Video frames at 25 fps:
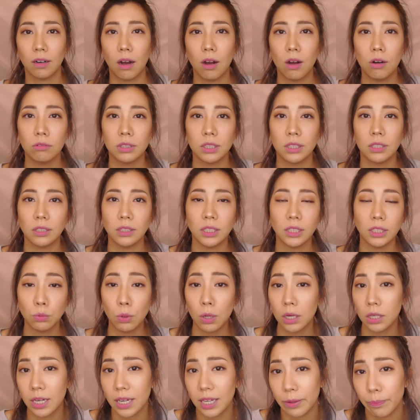然后呢，希
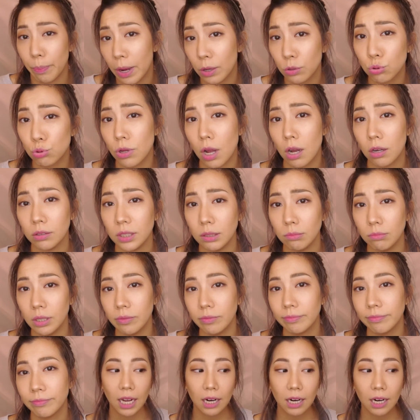望可以帮助到你们。